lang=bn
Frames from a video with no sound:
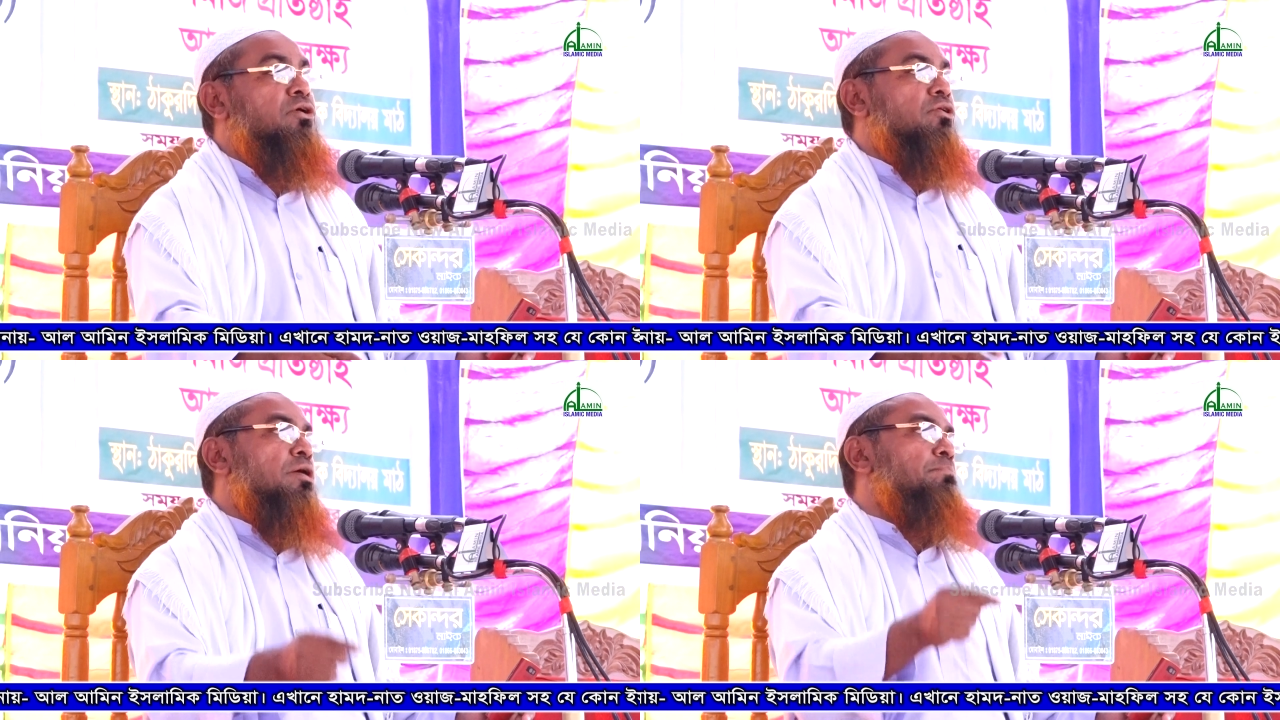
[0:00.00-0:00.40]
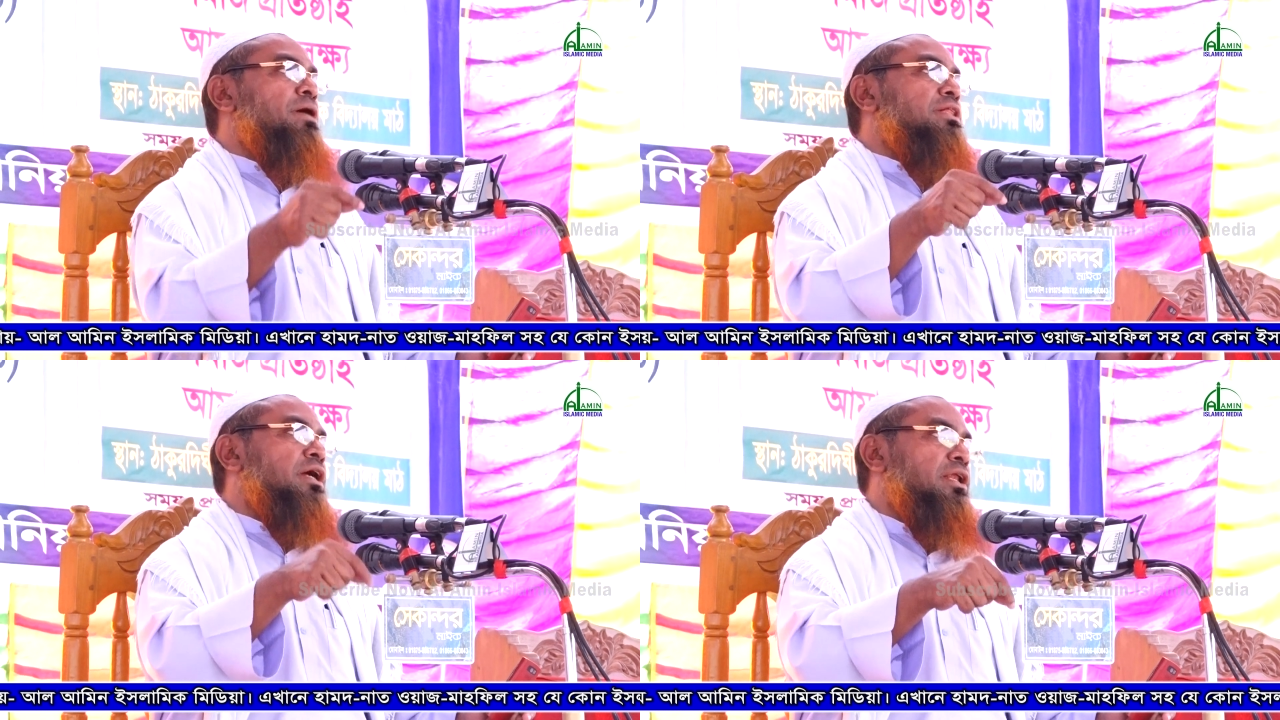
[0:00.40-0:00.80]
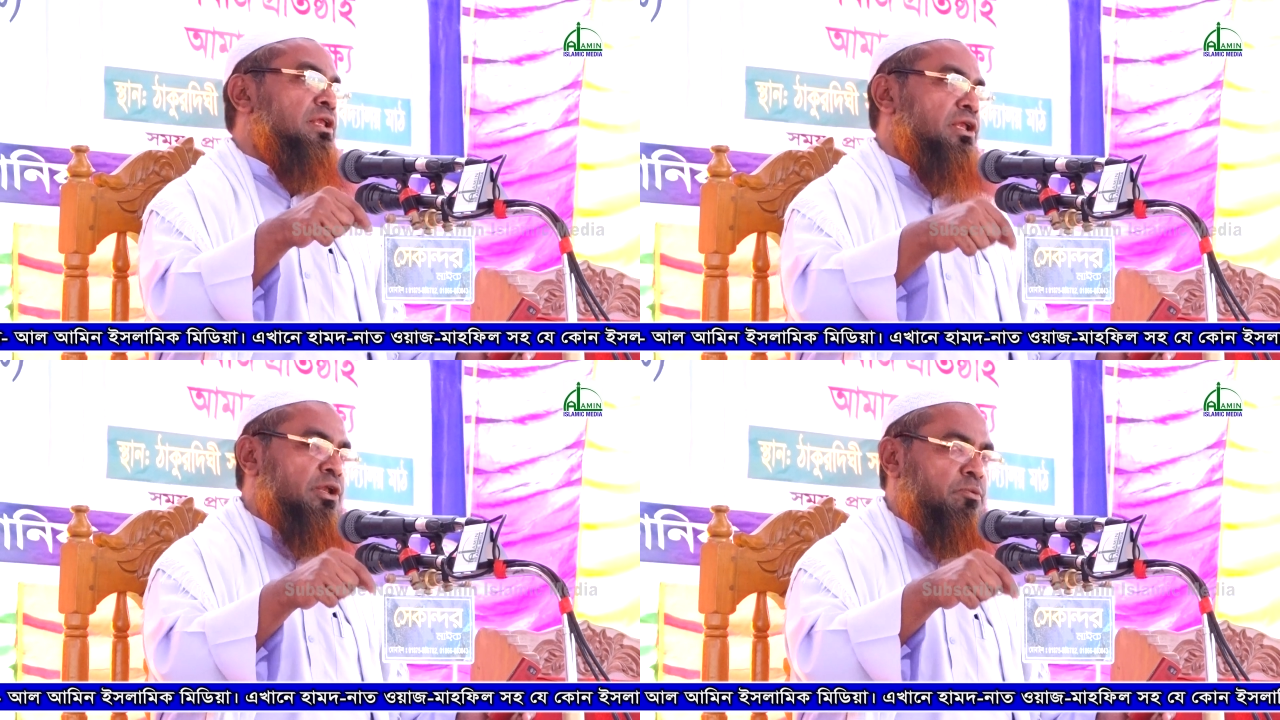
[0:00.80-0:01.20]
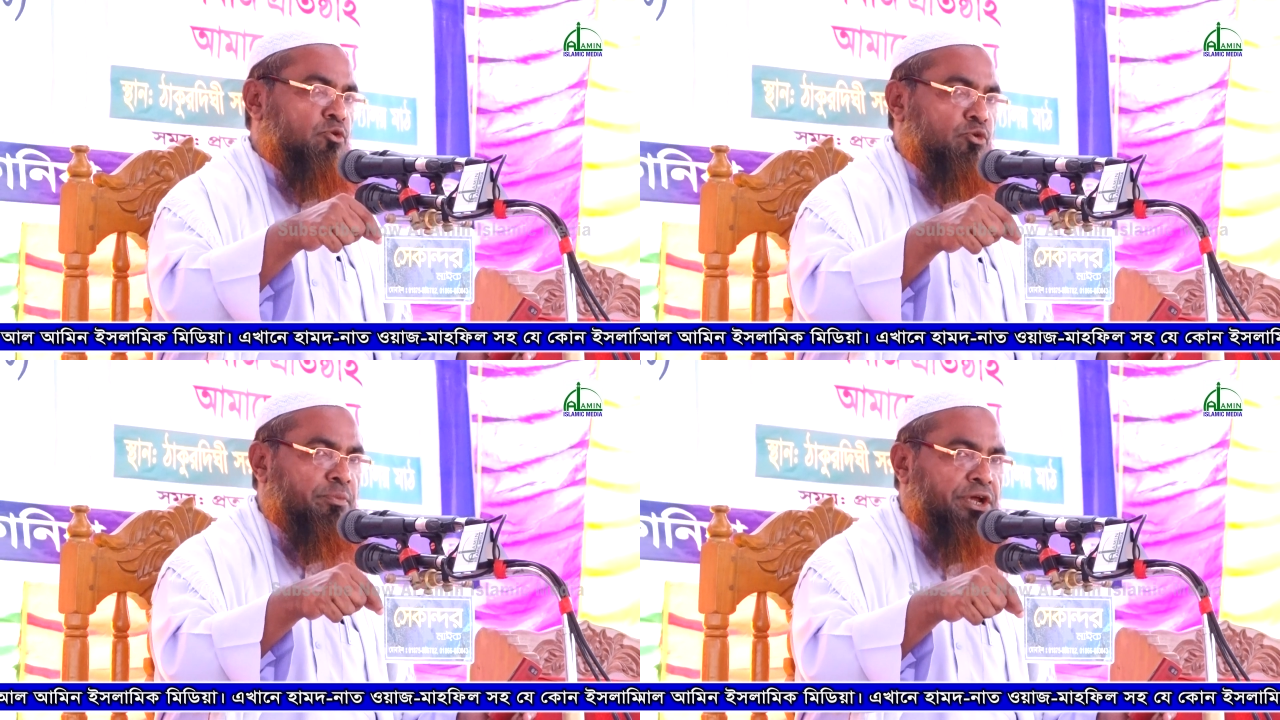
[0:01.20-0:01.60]
রাহমাতাল লিল
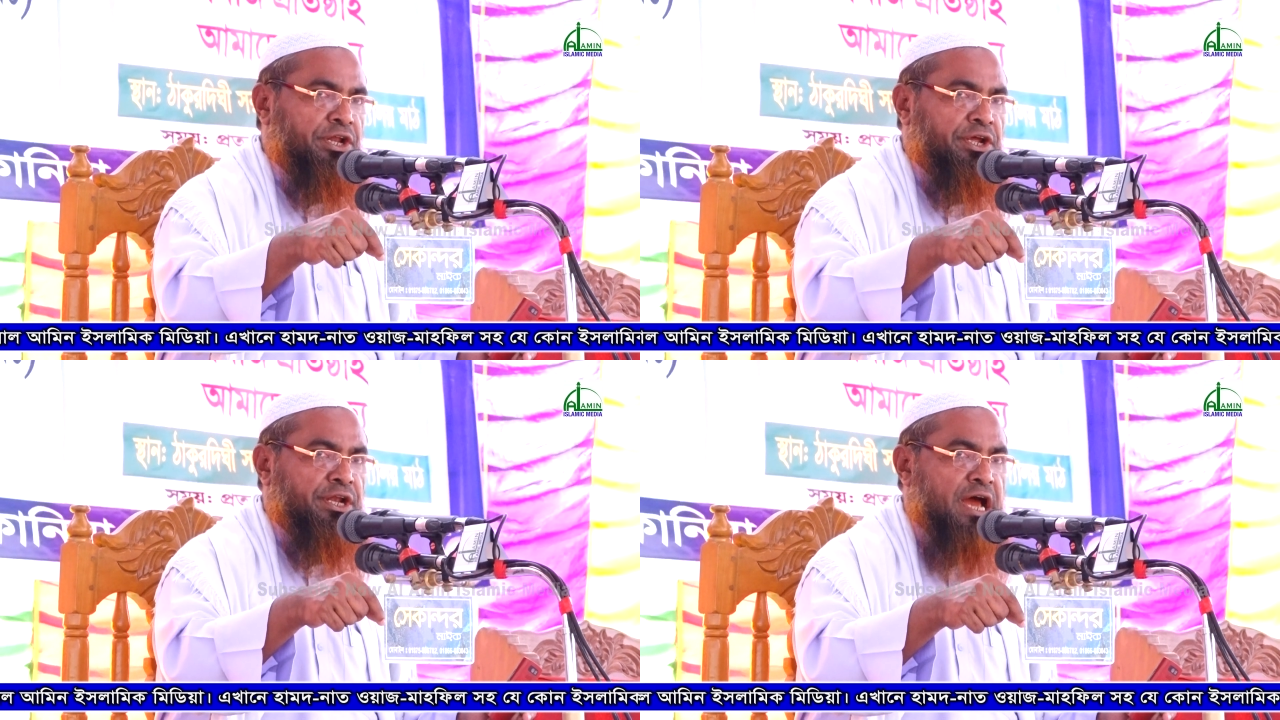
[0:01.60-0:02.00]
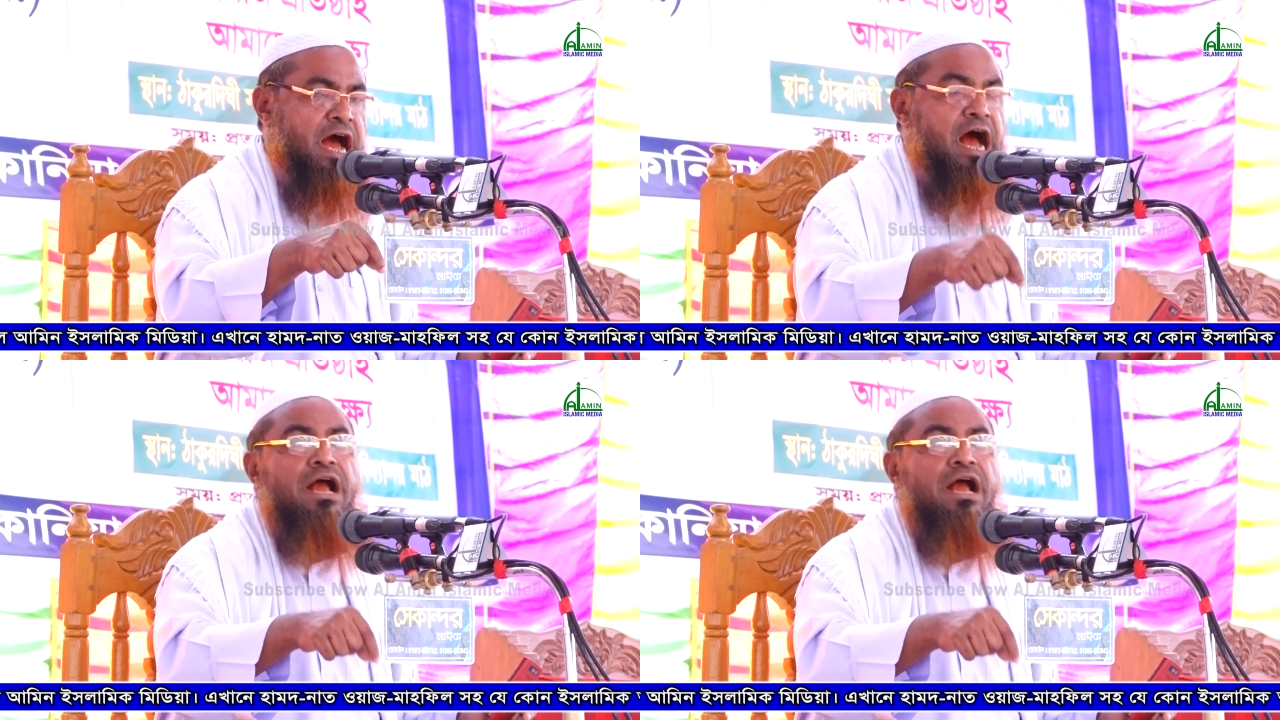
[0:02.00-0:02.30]
মুমিনিনা